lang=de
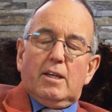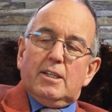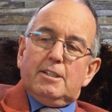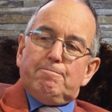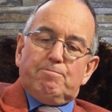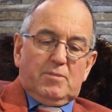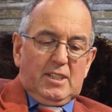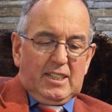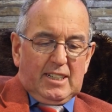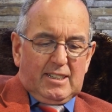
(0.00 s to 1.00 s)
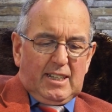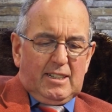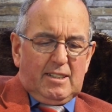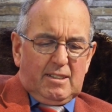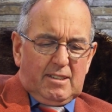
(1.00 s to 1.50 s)
Ähm,
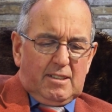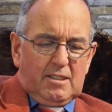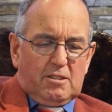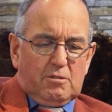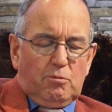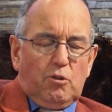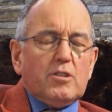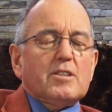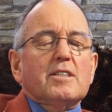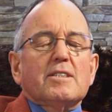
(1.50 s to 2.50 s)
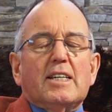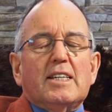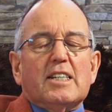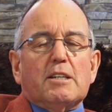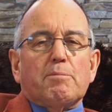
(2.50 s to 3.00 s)
interessant ist dieses Wort, das er
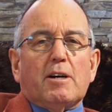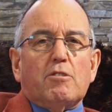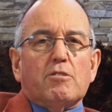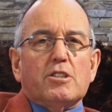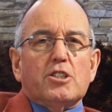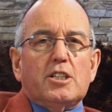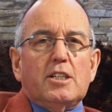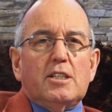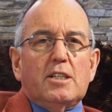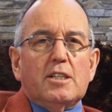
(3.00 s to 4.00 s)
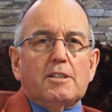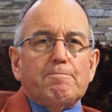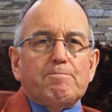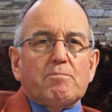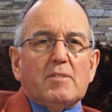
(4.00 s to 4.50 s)
hier gebraucht. Es steht hier
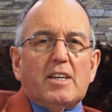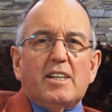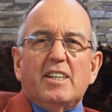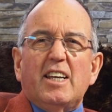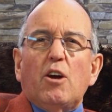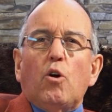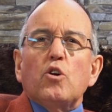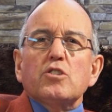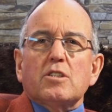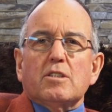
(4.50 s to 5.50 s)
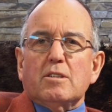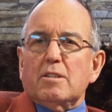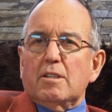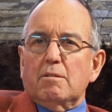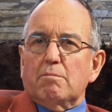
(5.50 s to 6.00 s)
Neos
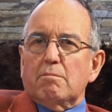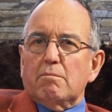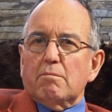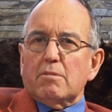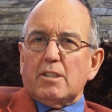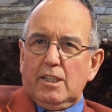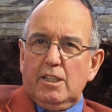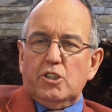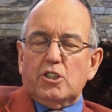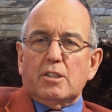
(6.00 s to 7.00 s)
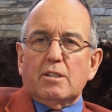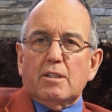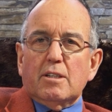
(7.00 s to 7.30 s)
im Griechischen.